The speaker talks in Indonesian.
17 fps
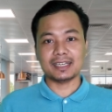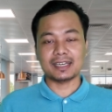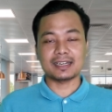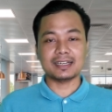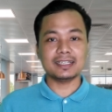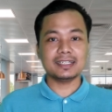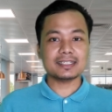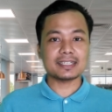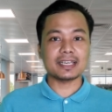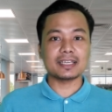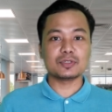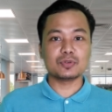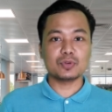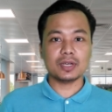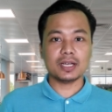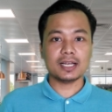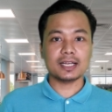karena ini saya
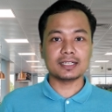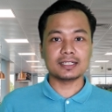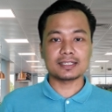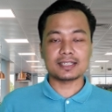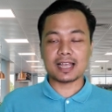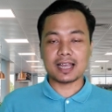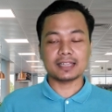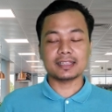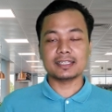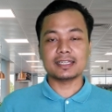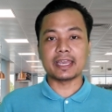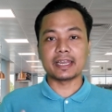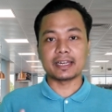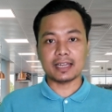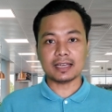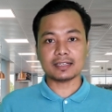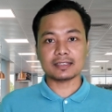juga uh, sangat tidak
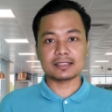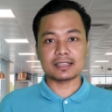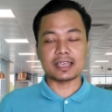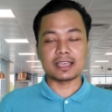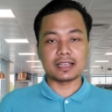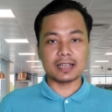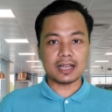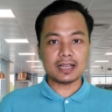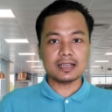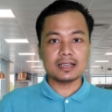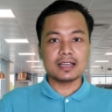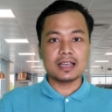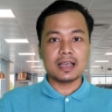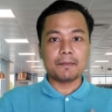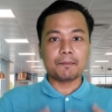enak sehingga